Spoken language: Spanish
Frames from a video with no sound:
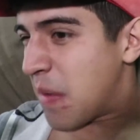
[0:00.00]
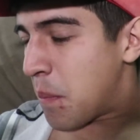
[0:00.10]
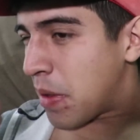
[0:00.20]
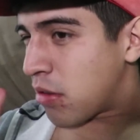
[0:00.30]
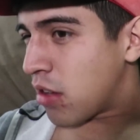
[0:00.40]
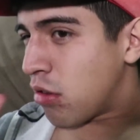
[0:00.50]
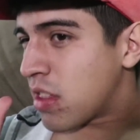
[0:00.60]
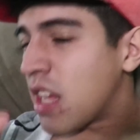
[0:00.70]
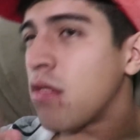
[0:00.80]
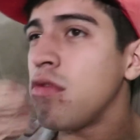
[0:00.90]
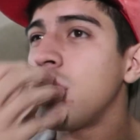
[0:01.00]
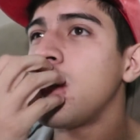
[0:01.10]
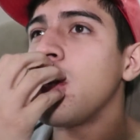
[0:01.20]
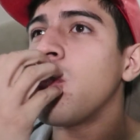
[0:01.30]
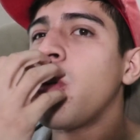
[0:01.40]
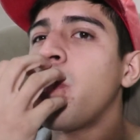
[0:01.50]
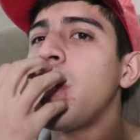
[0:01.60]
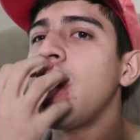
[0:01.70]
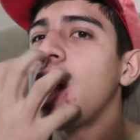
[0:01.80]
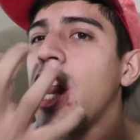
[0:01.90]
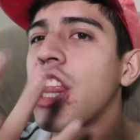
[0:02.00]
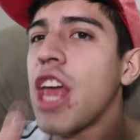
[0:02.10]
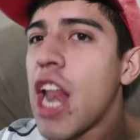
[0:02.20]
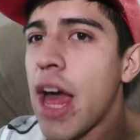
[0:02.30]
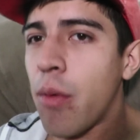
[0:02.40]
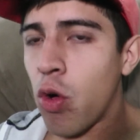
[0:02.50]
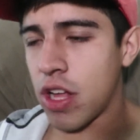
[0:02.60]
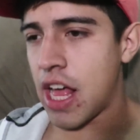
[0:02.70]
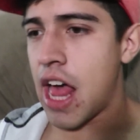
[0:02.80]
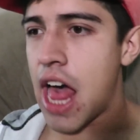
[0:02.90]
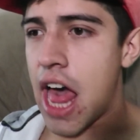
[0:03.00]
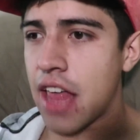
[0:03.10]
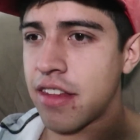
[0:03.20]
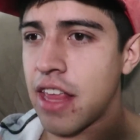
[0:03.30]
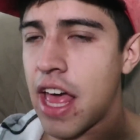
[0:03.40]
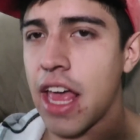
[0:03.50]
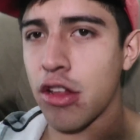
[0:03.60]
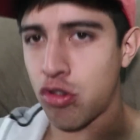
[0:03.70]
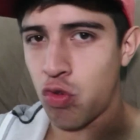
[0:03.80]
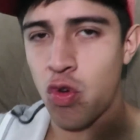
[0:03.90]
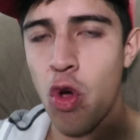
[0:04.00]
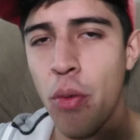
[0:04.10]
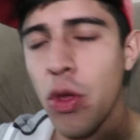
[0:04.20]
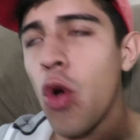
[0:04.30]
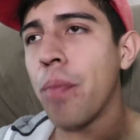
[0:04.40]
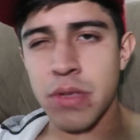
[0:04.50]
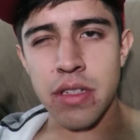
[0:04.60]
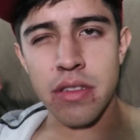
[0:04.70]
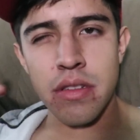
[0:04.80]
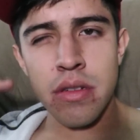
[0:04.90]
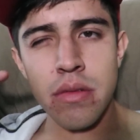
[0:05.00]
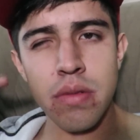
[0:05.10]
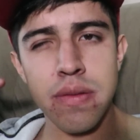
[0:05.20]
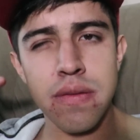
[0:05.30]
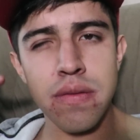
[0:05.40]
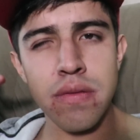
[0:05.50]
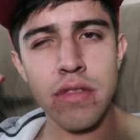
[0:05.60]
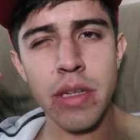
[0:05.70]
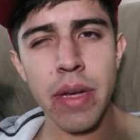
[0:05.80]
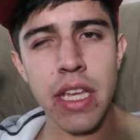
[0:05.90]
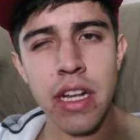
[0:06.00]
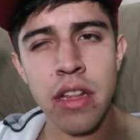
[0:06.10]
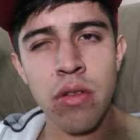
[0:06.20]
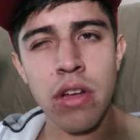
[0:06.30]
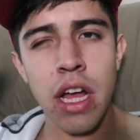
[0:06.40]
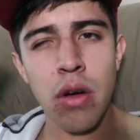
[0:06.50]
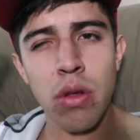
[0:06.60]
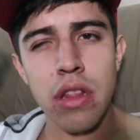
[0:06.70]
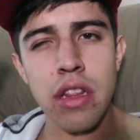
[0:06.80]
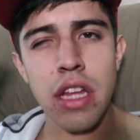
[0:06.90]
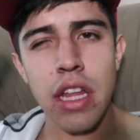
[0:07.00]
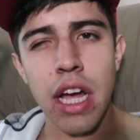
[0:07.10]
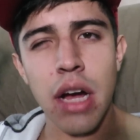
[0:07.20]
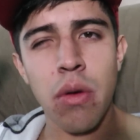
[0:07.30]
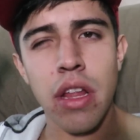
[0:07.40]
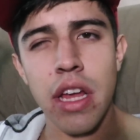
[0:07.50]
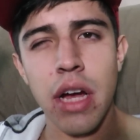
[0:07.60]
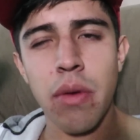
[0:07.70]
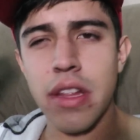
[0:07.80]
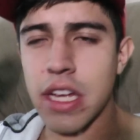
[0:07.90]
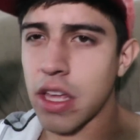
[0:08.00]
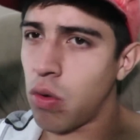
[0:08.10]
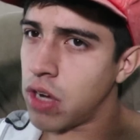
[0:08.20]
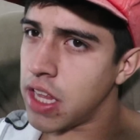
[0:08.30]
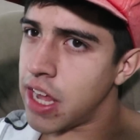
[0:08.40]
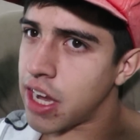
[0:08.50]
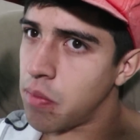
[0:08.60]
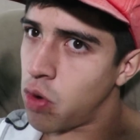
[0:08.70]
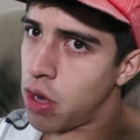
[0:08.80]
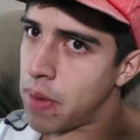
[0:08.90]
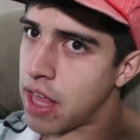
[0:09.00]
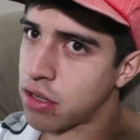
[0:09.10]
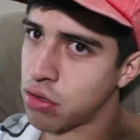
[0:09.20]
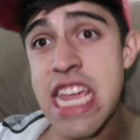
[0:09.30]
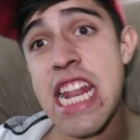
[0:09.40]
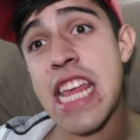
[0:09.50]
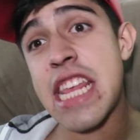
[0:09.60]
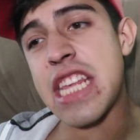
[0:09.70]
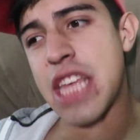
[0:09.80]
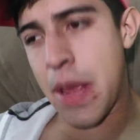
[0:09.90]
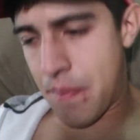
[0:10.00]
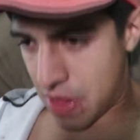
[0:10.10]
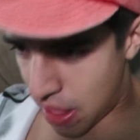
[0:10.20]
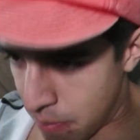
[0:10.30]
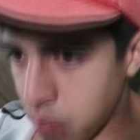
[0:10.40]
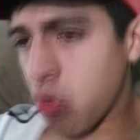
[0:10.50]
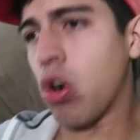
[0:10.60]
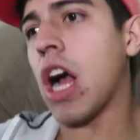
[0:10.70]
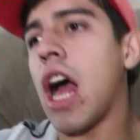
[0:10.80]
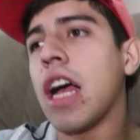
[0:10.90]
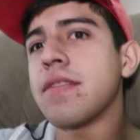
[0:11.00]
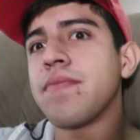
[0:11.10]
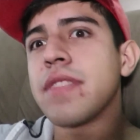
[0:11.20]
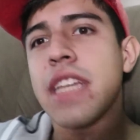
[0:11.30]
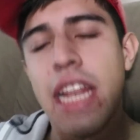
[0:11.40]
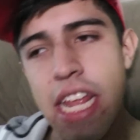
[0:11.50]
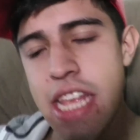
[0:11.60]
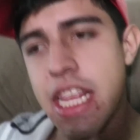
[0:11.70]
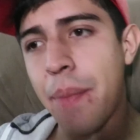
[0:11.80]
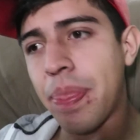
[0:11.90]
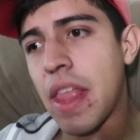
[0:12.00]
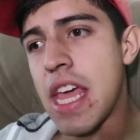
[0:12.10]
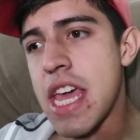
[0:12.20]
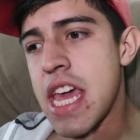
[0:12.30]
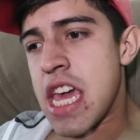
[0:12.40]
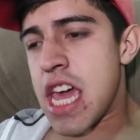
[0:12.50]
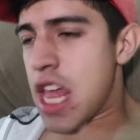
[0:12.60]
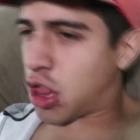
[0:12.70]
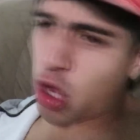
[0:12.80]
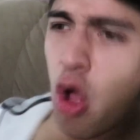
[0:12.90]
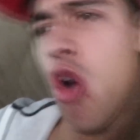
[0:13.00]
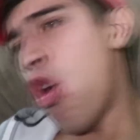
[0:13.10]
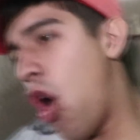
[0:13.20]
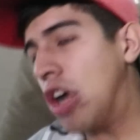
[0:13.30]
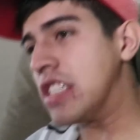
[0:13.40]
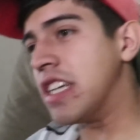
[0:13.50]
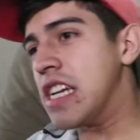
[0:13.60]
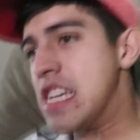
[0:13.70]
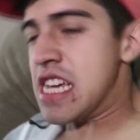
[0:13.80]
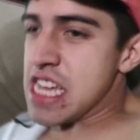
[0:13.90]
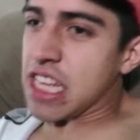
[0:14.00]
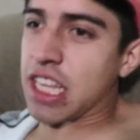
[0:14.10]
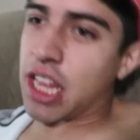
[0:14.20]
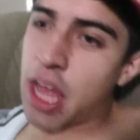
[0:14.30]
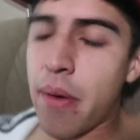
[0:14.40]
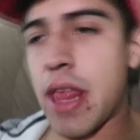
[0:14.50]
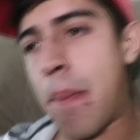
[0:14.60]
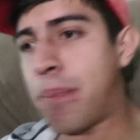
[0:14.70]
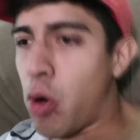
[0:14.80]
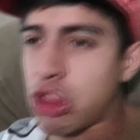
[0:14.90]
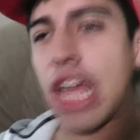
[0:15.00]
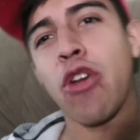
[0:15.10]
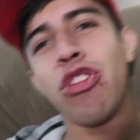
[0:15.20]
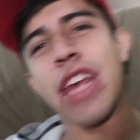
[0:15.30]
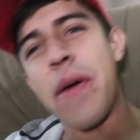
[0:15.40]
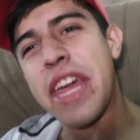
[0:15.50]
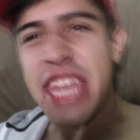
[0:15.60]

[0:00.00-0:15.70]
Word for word: empezó a soltar un chingo de mierda de la boca hacia su novio. Pues se iba llenando cada gotita de agua, de agua, hasta que una derramó el vaso y le dice, la empuja y le dice, ¿y tú? Que andaba de puta con sabe